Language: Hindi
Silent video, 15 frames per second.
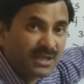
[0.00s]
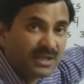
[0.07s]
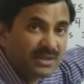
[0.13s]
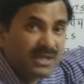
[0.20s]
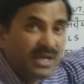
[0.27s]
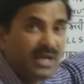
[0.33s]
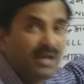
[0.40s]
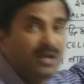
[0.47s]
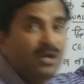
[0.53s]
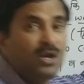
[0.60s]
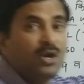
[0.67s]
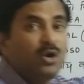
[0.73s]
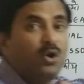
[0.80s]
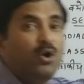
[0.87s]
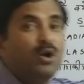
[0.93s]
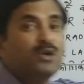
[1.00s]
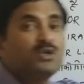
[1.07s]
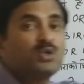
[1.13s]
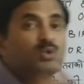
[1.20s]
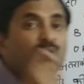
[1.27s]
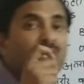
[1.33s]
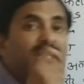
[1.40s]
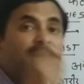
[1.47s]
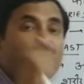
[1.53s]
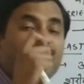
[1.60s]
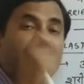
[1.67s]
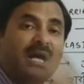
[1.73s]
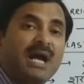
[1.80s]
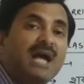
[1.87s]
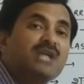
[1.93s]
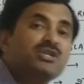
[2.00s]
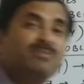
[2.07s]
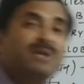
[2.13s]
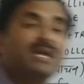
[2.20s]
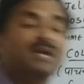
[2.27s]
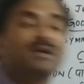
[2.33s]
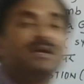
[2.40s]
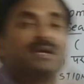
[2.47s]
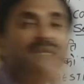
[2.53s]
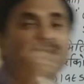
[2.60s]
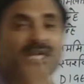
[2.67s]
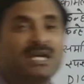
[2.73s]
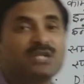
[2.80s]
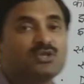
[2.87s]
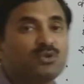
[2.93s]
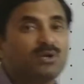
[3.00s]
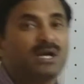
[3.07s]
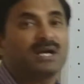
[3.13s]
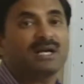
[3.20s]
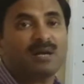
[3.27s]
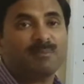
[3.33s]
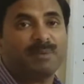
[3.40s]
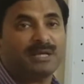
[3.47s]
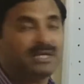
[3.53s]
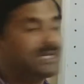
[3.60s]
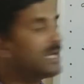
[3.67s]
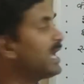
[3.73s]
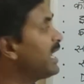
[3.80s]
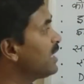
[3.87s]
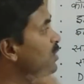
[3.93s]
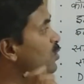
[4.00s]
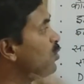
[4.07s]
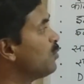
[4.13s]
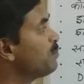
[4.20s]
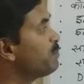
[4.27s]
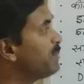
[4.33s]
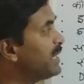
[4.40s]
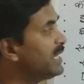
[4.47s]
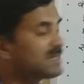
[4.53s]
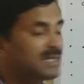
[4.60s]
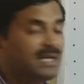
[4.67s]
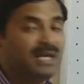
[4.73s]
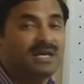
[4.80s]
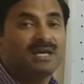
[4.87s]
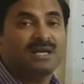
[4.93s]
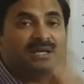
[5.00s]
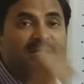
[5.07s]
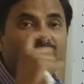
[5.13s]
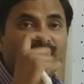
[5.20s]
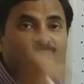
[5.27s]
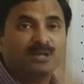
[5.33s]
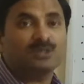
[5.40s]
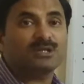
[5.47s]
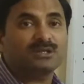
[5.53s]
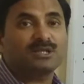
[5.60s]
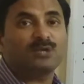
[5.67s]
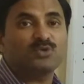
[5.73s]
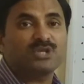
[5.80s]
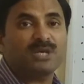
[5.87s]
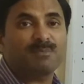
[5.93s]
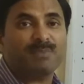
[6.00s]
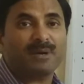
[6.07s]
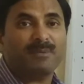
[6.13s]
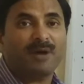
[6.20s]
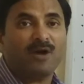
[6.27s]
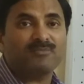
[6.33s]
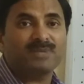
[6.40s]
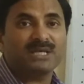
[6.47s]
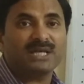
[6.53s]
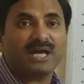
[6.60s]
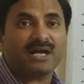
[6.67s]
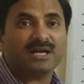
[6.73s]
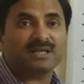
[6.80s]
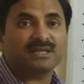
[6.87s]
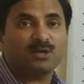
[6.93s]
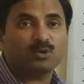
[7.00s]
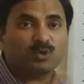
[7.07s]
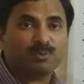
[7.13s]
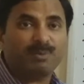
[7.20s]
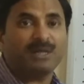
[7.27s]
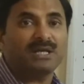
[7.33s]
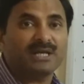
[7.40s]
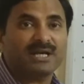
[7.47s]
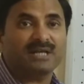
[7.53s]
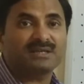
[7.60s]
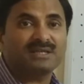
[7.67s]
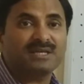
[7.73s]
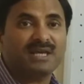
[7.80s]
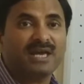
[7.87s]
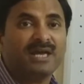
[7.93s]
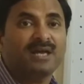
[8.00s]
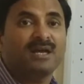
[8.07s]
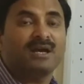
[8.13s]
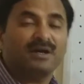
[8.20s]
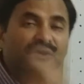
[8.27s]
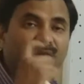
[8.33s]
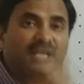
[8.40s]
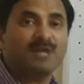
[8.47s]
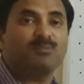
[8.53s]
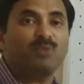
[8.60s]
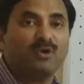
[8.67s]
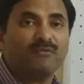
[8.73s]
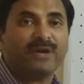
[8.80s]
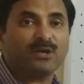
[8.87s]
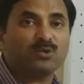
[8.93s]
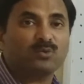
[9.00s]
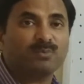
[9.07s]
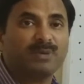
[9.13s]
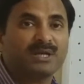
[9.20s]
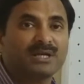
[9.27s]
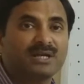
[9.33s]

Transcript: करती है और सूर्य के प्रकाश में ये जो कंगक पट्टियां हैं कोम प्लेट से ये इंद्रधनुषी प्रभाव भी क्या करती है उत्पन्न करती है रेनबो इफेक्ट उत्पन्न